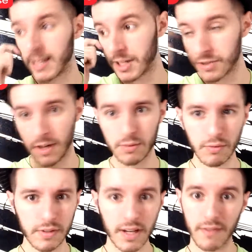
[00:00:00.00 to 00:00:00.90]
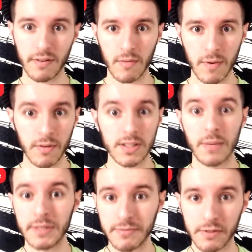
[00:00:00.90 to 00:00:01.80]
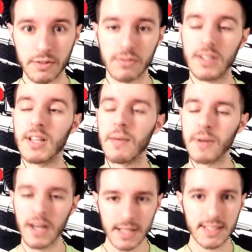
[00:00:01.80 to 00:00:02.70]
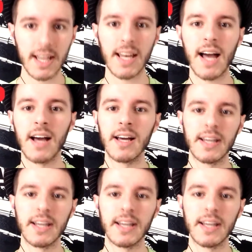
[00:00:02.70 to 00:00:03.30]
Quer tirar uma dúvida? Quer falar alguma coisa? Quer mandar foto do seu setup? Segue lá.